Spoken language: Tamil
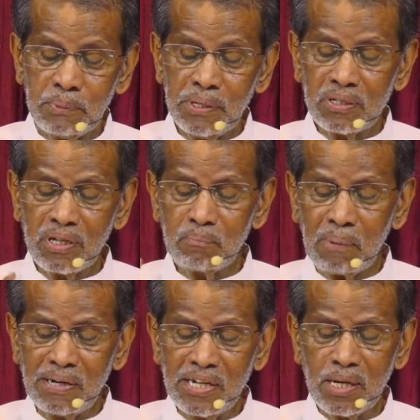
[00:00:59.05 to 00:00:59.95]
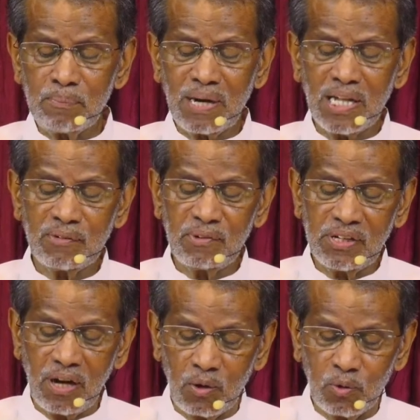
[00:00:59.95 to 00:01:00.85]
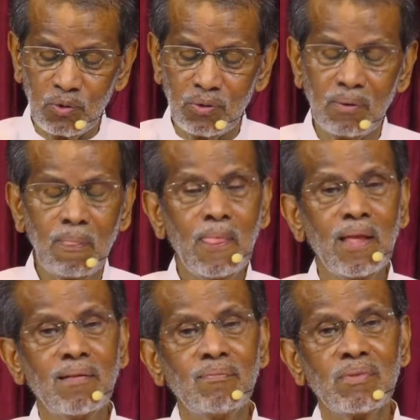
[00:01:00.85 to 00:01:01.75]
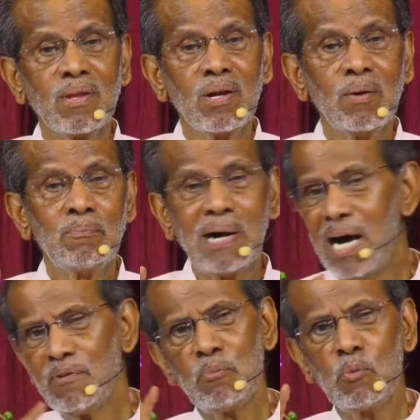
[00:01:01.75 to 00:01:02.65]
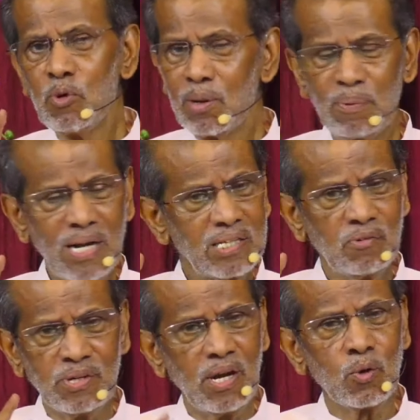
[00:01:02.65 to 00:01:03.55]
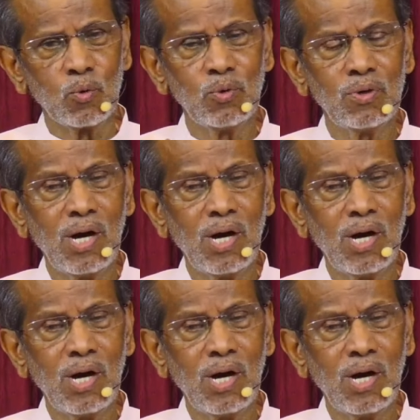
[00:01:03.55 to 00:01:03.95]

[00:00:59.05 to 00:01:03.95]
மீறுதல் மன்னிக்கப்படாதவன் யாரோ பாவம் மூடப்படாதவன் யாரோ